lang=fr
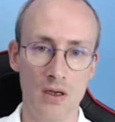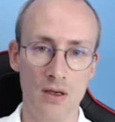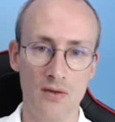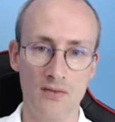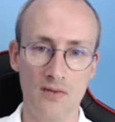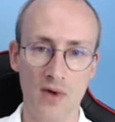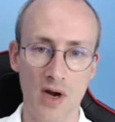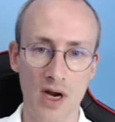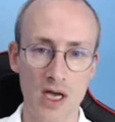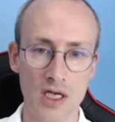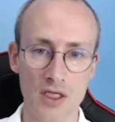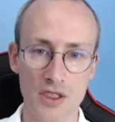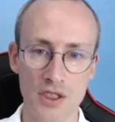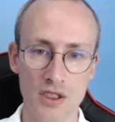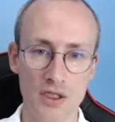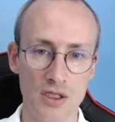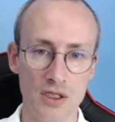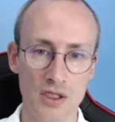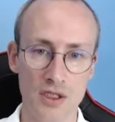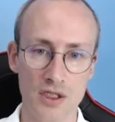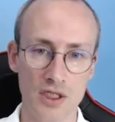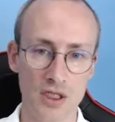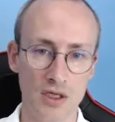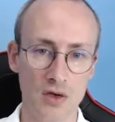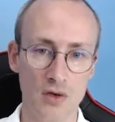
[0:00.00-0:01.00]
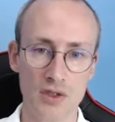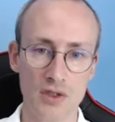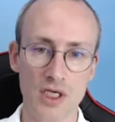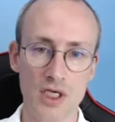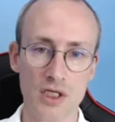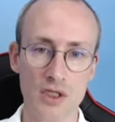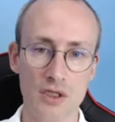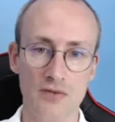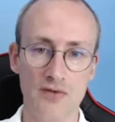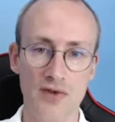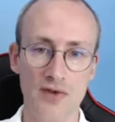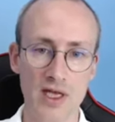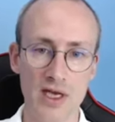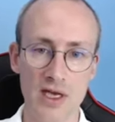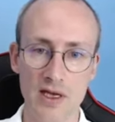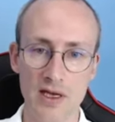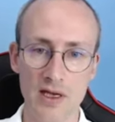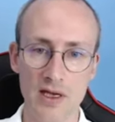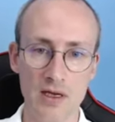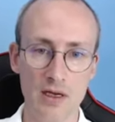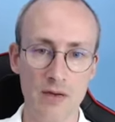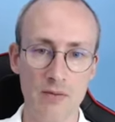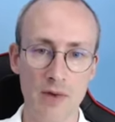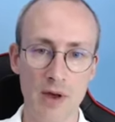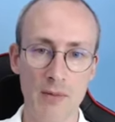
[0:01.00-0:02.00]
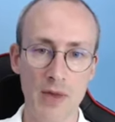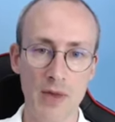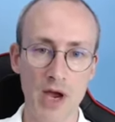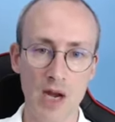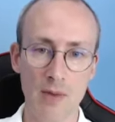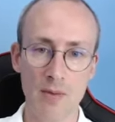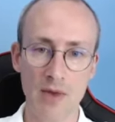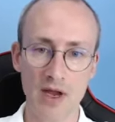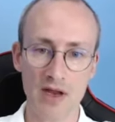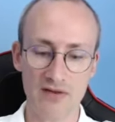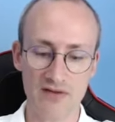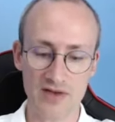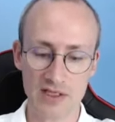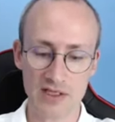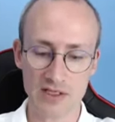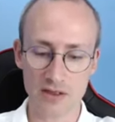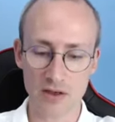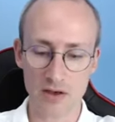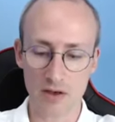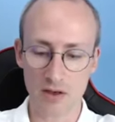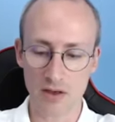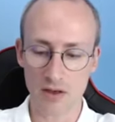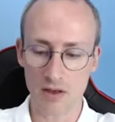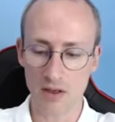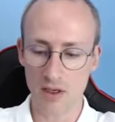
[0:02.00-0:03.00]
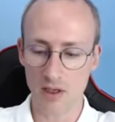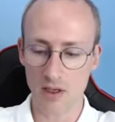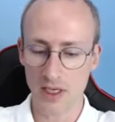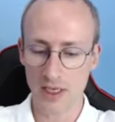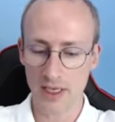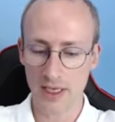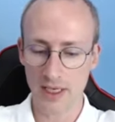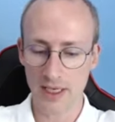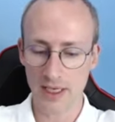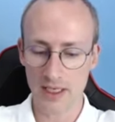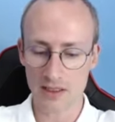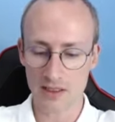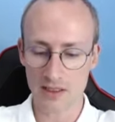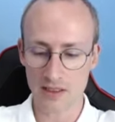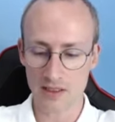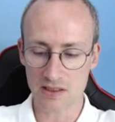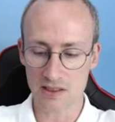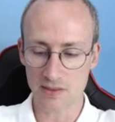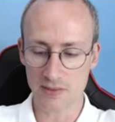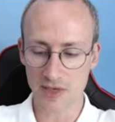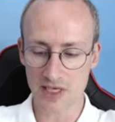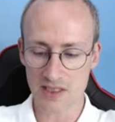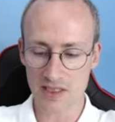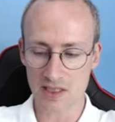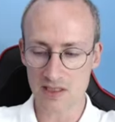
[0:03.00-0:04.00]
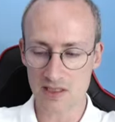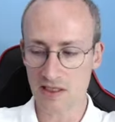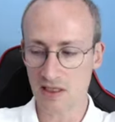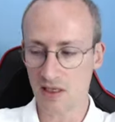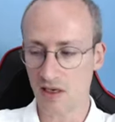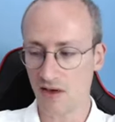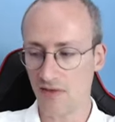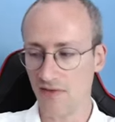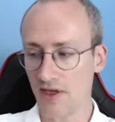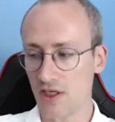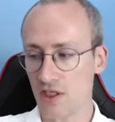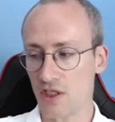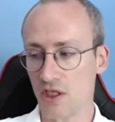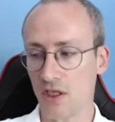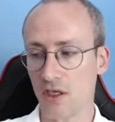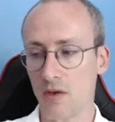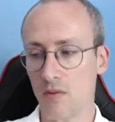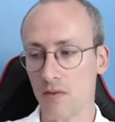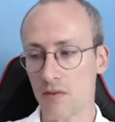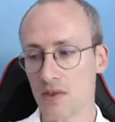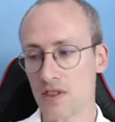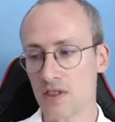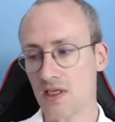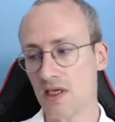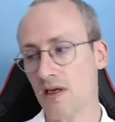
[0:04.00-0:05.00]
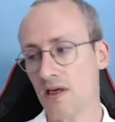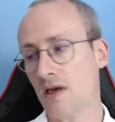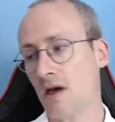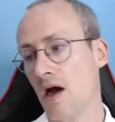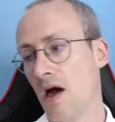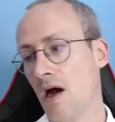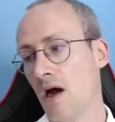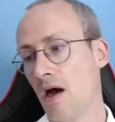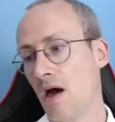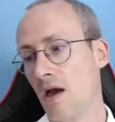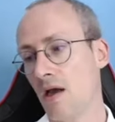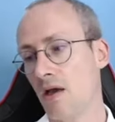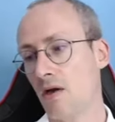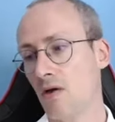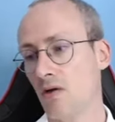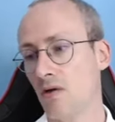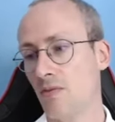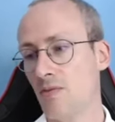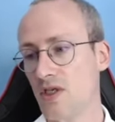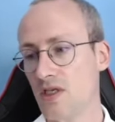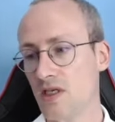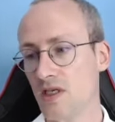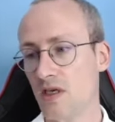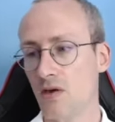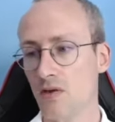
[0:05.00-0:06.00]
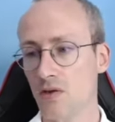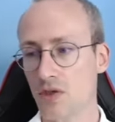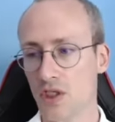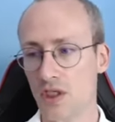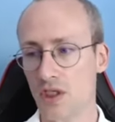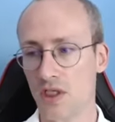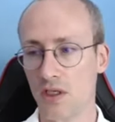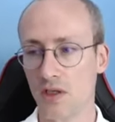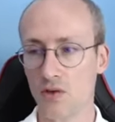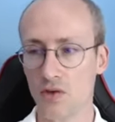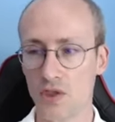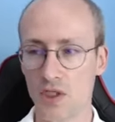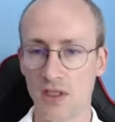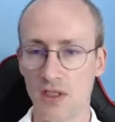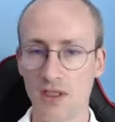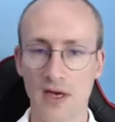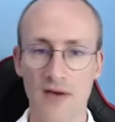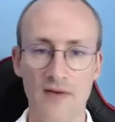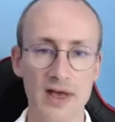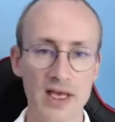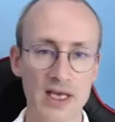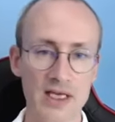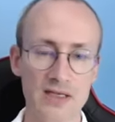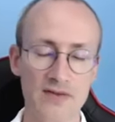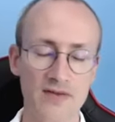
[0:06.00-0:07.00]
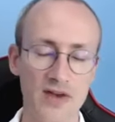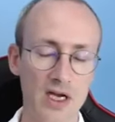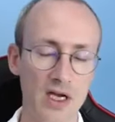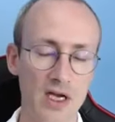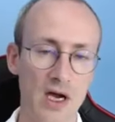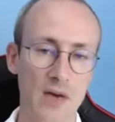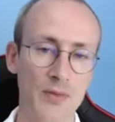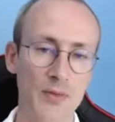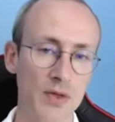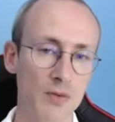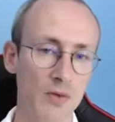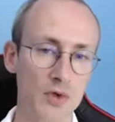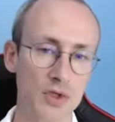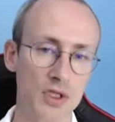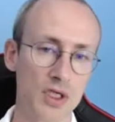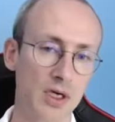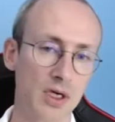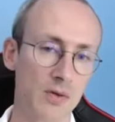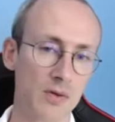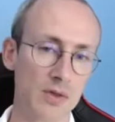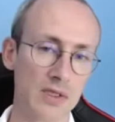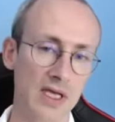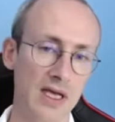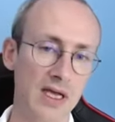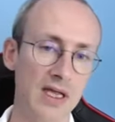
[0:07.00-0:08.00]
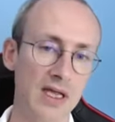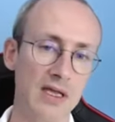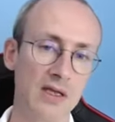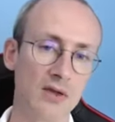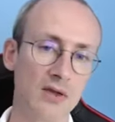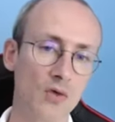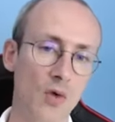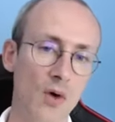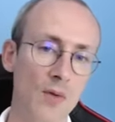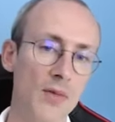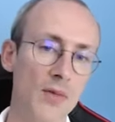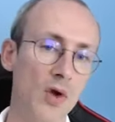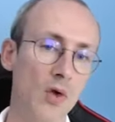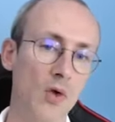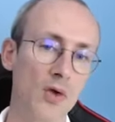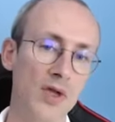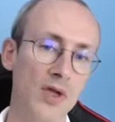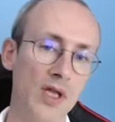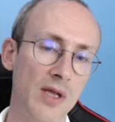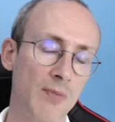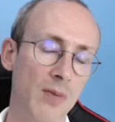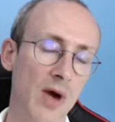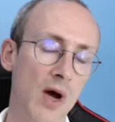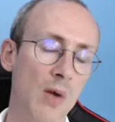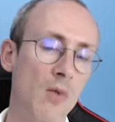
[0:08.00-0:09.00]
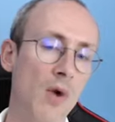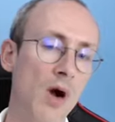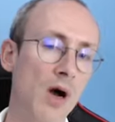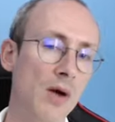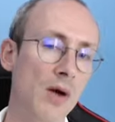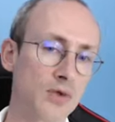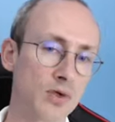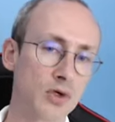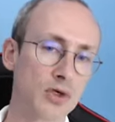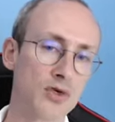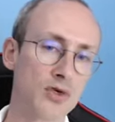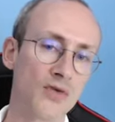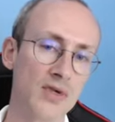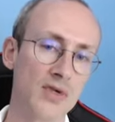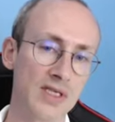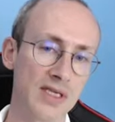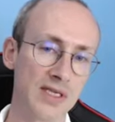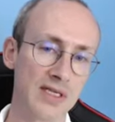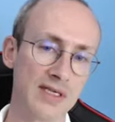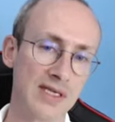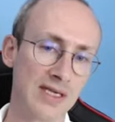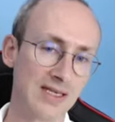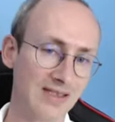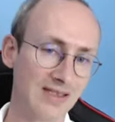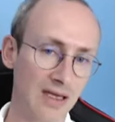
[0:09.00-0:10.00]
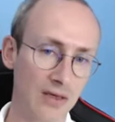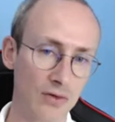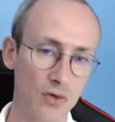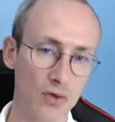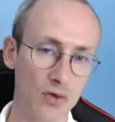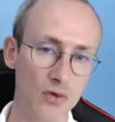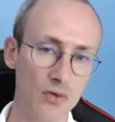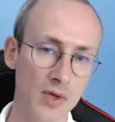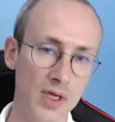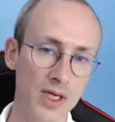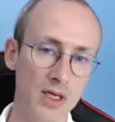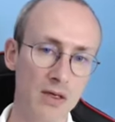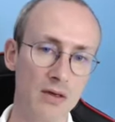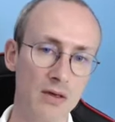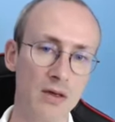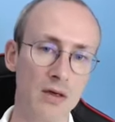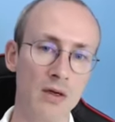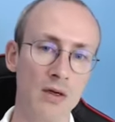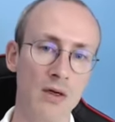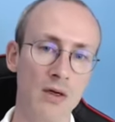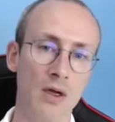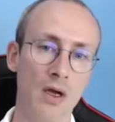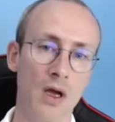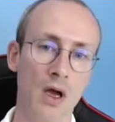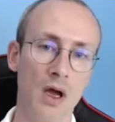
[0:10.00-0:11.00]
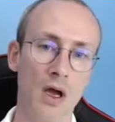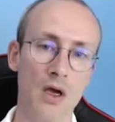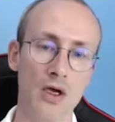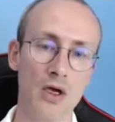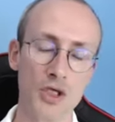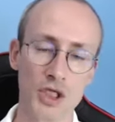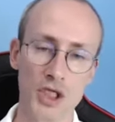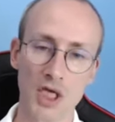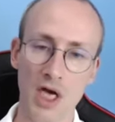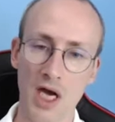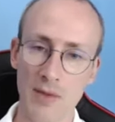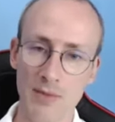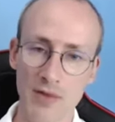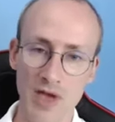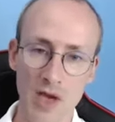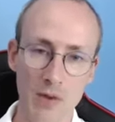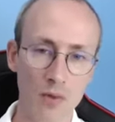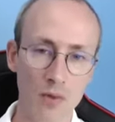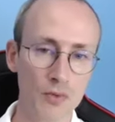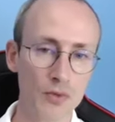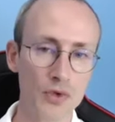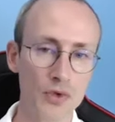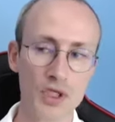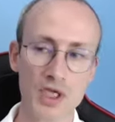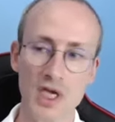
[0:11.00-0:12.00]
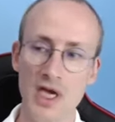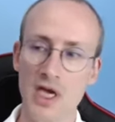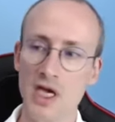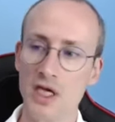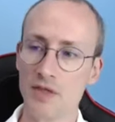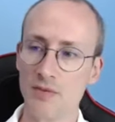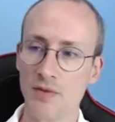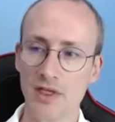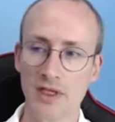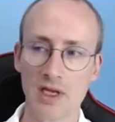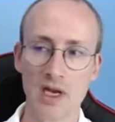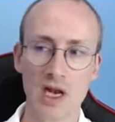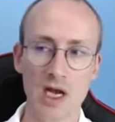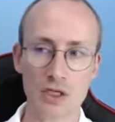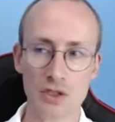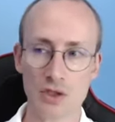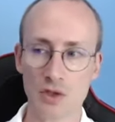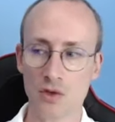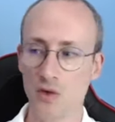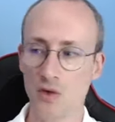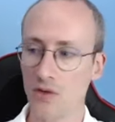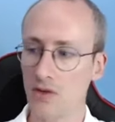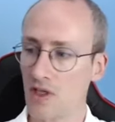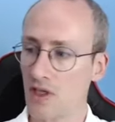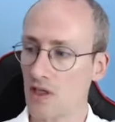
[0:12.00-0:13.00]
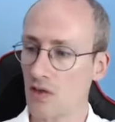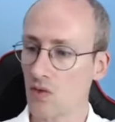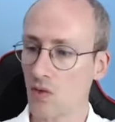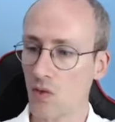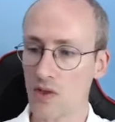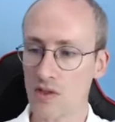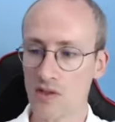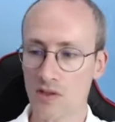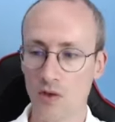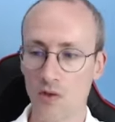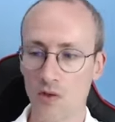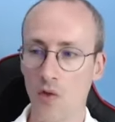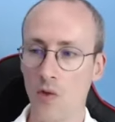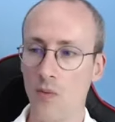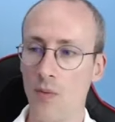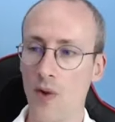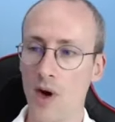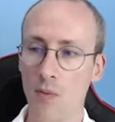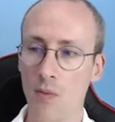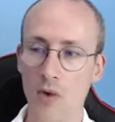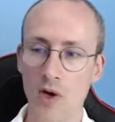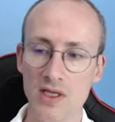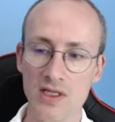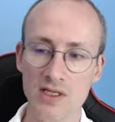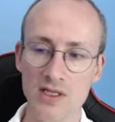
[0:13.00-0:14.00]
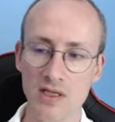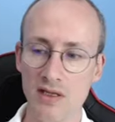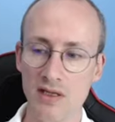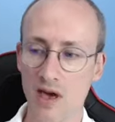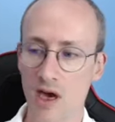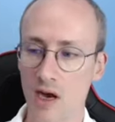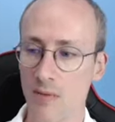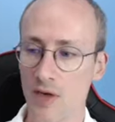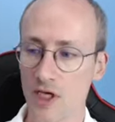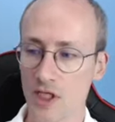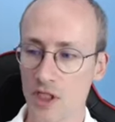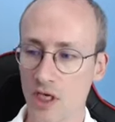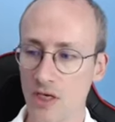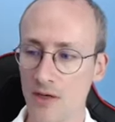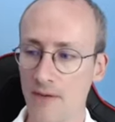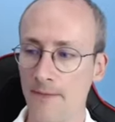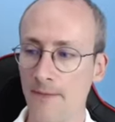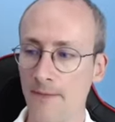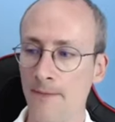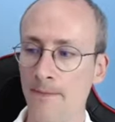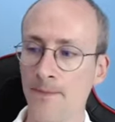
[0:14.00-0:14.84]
voilà, j'ai grandi à Gennevilliers, ma mère, elle m'a élevé seule. Et ce qui s'est passé, c'est qu'en fait, j'ai commencé à économiser quand j'ai travaillé. C'est vrai que rapidement, j'ai commencé à gagner 3000 euros net par mois parce que je faisais des astreintes de nuit. Mhm. je gérais bien mon budget, je mettais de l'argent de côté, 300 euros par mois, etc. Machin.